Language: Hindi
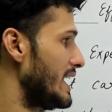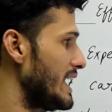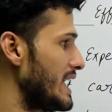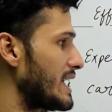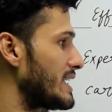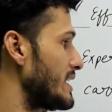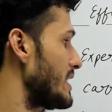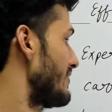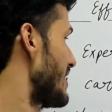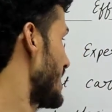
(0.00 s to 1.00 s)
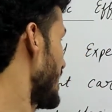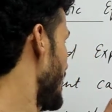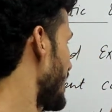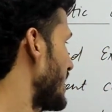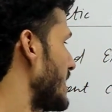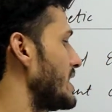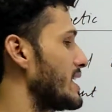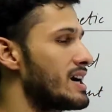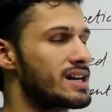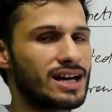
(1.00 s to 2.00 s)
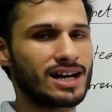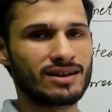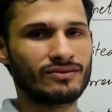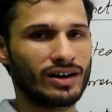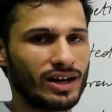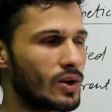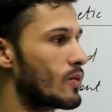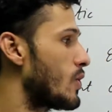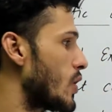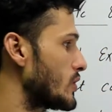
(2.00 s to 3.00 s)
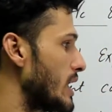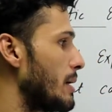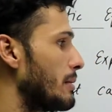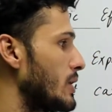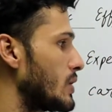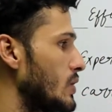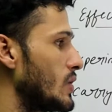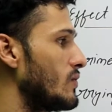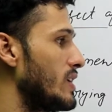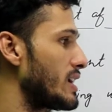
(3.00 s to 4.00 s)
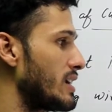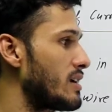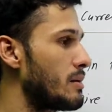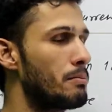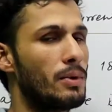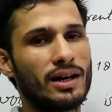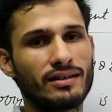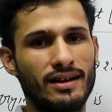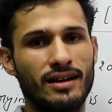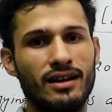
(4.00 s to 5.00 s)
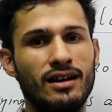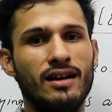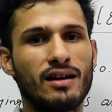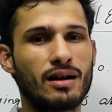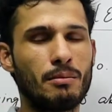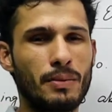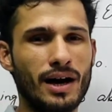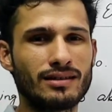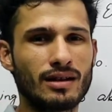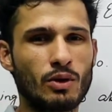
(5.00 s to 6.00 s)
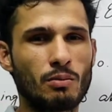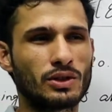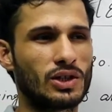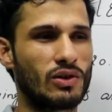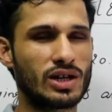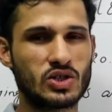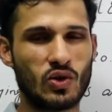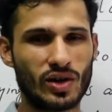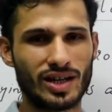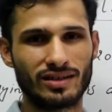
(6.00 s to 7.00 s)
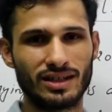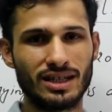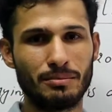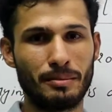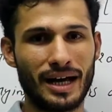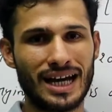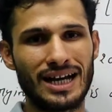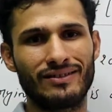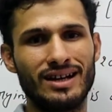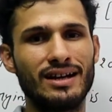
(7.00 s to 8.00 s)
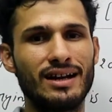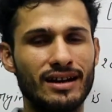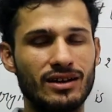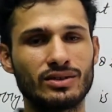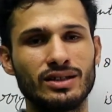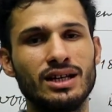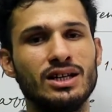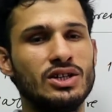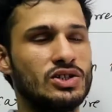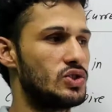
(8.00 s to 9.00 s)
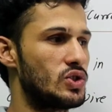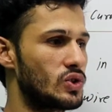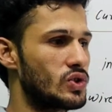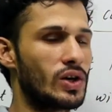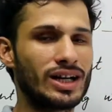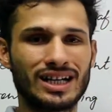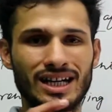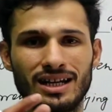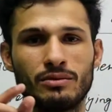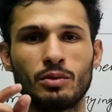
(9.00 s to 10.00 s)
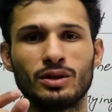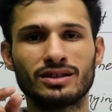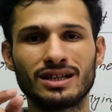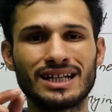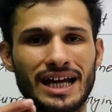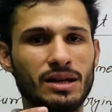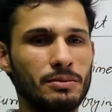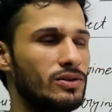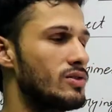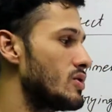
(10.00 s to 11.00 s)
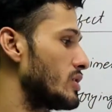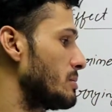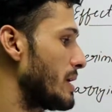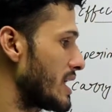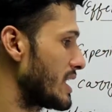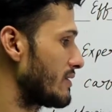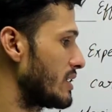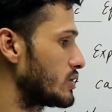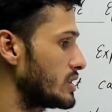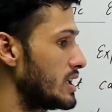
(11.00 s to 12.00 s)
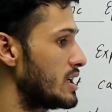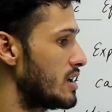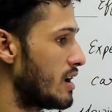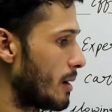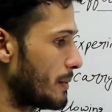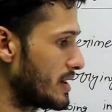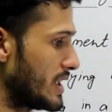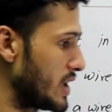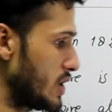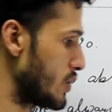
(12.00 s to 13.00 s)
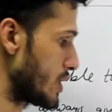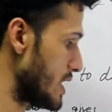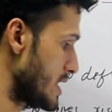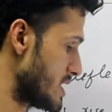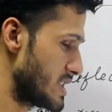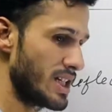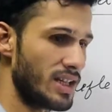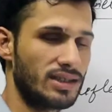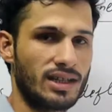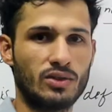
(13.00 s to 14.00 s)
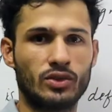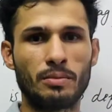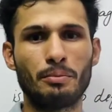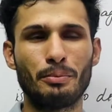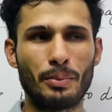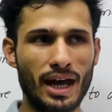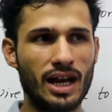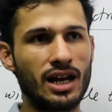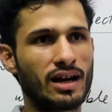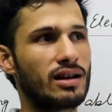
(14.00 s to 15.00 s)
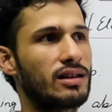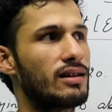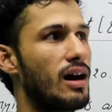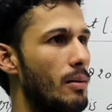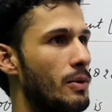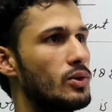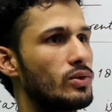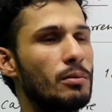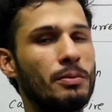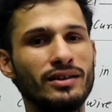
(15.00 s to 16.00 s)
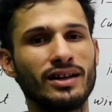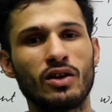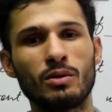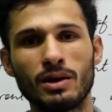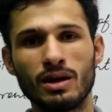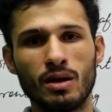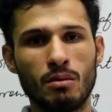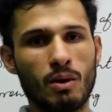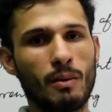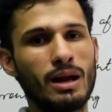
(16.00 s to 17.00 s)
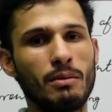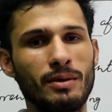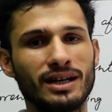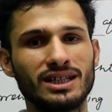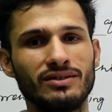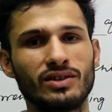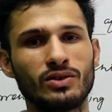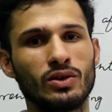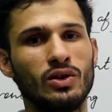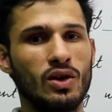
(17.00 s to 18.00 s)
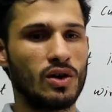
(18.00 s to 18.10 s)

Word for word: a electrical wire a current carrying wire was able to deflect a compass needle कंपास आपको पता होगा छोटी सी मैग्नेट वाली निडल होती है जो छोटे टिन वो बोल सकते हैं टाइनी पीसेस जो होती है मैग्नेटिक वायर होती है आपने देखी होगी ज़्यादातर उससे पहले अगर कहाँ पर यूज़ कंपास देखा होने मोबाइल में भी आती है वैसे तो